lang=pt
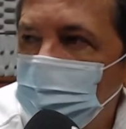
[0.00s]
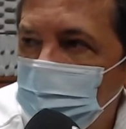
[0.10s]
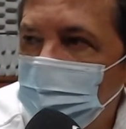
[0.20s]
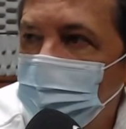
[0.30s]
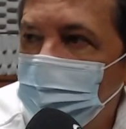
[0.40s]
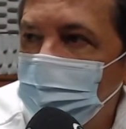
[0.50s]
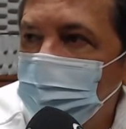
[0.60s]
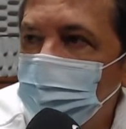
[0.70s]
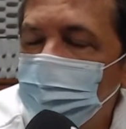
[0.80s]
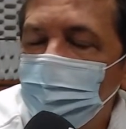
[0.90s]
porque ele
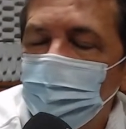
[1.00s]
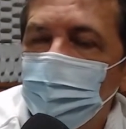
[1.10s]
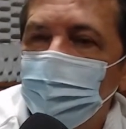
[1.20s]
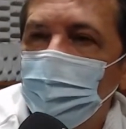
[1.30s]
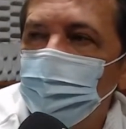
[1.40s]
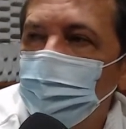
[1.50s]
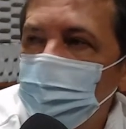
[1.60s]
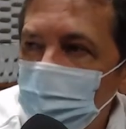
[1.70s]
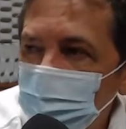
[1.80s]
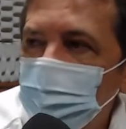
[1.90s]
teria que ser aprovado
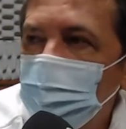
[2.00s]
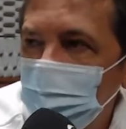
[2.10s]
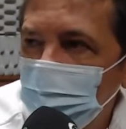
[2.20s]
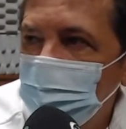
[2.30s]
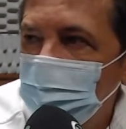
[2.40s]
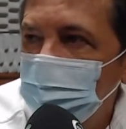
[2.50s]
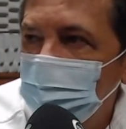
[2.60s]
pelo DR.